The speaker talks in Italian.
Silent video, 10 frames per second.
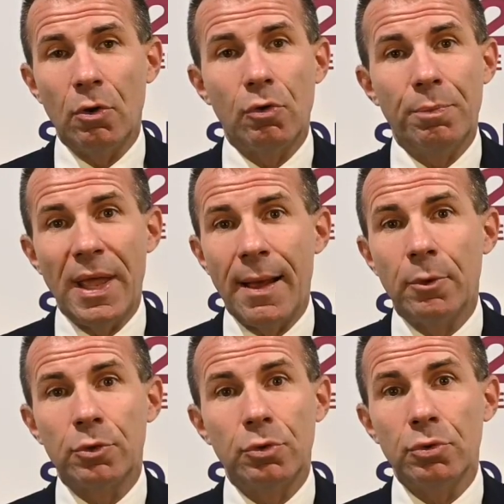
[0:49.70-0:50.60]

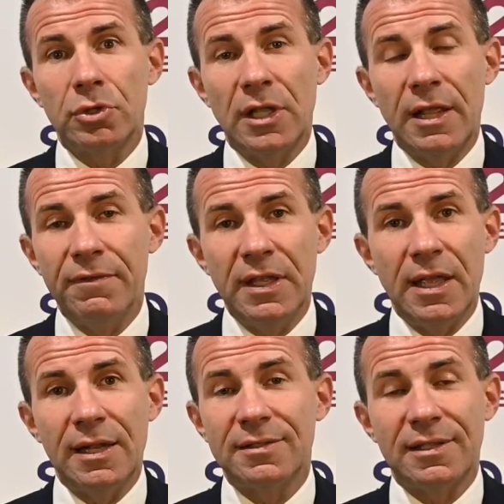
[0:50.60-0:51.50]
occupiamo tutte le
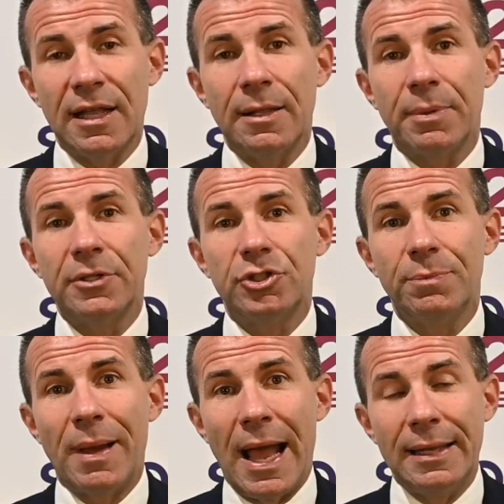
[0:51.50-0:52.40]
vie e le strade
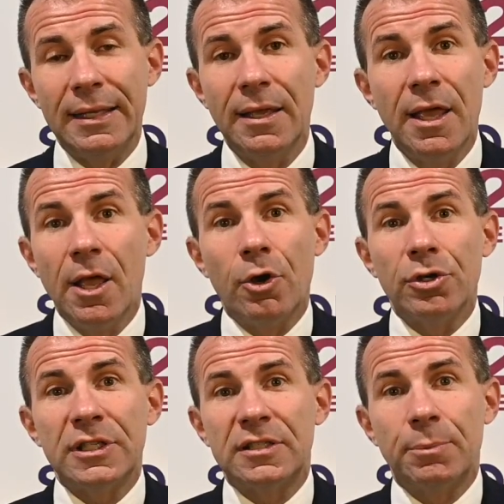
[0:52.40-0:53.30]
principali,
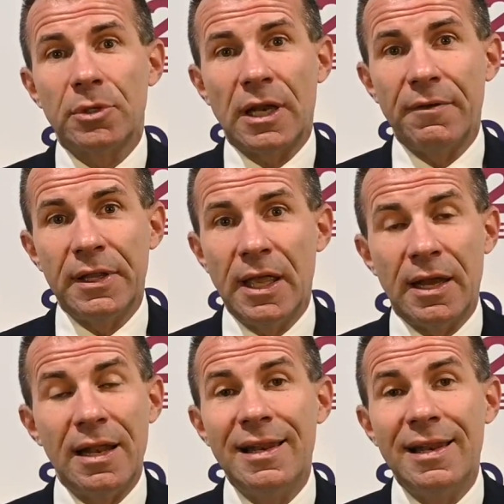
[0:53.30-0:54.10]
cosa si potrà vedere?